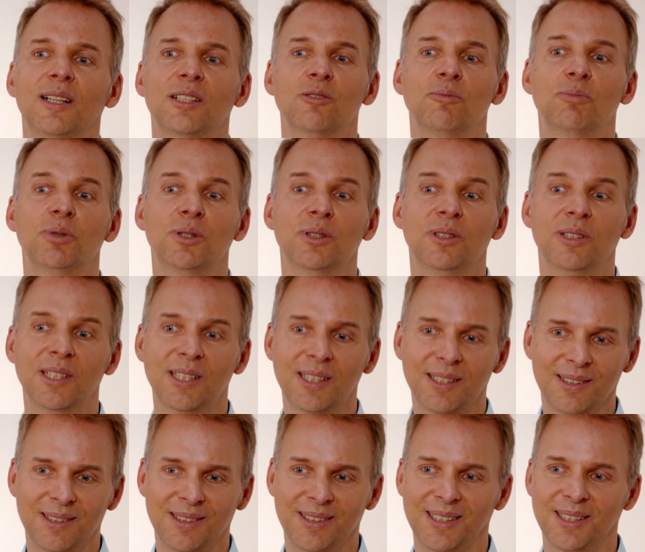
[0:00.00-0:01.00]
Also bitte
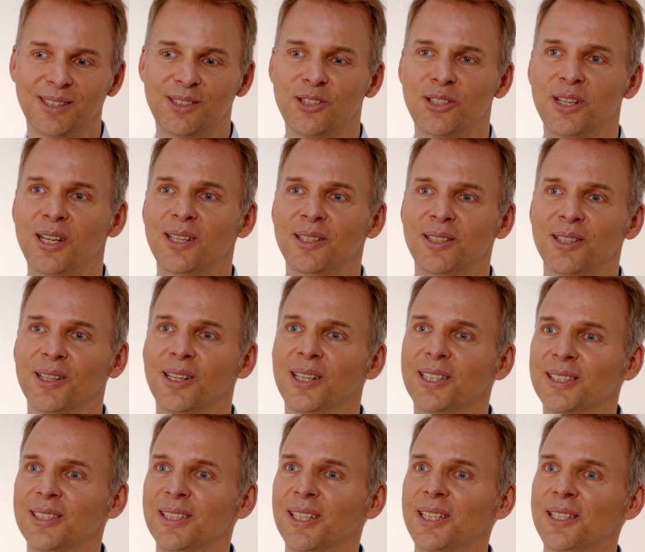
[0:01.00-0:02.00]
nicht jetzt schnell in den
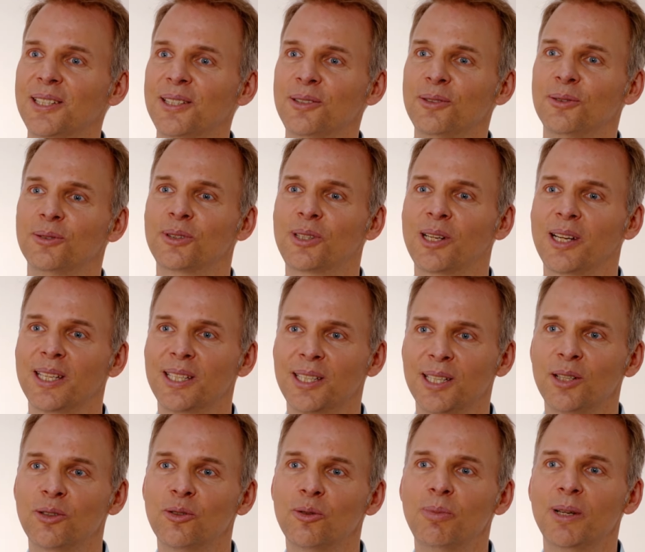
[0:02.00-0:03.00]
Garten rennen und gleich
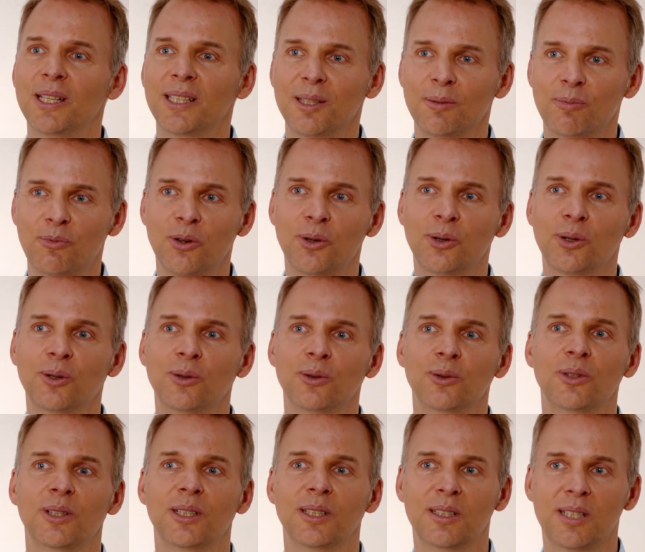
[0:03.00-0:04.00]
Ginkgo-Blätter pflücken
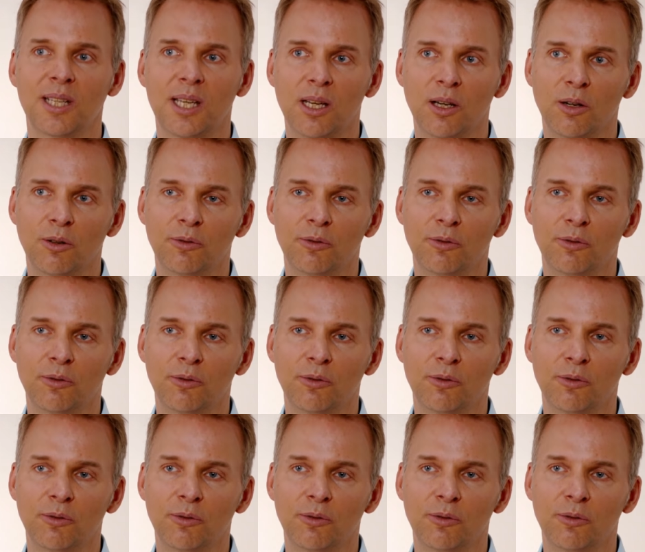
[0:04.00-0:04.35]
und einen Tee